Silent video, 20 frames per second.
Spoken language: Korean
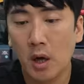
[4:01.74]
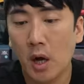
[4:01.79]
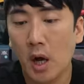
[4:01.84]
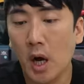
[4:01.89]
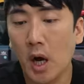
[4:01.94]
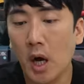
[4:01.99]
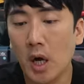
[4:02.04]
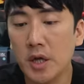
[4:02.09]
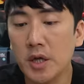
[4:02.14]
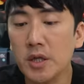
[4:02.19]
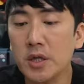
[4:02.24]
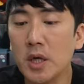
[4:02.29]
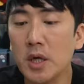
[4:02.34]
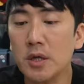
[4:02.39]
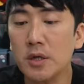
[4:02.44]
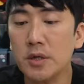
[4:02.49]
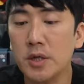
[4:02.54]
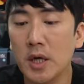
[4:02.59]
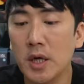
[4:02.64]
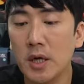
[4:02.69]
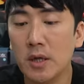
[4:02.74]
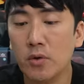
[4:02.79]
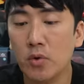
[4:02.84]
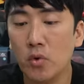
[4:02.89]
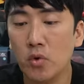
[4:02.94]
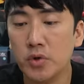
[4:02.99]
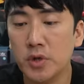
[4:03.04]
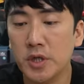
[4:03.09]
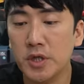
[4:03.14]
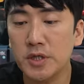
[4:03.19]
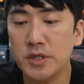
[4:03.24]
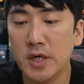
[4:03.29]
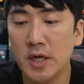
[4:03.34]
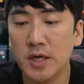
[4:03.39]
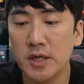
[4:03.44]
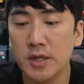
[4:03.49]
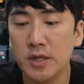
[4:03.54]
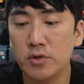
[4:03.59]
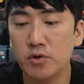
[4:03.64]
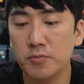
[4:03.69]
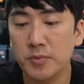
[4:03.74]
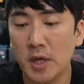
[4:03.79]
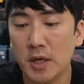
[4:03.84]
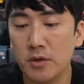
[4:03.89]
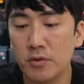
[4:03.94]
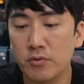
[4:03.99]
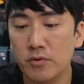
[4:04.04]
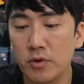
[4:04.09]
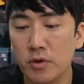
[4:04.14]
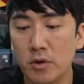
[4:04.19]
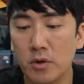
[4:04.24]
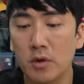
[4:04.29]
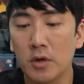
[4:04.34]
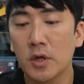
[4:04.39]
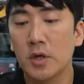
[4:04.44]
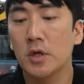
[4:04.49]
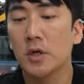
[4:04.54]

아 일단은 얘도 디자인이 좀 다르고요.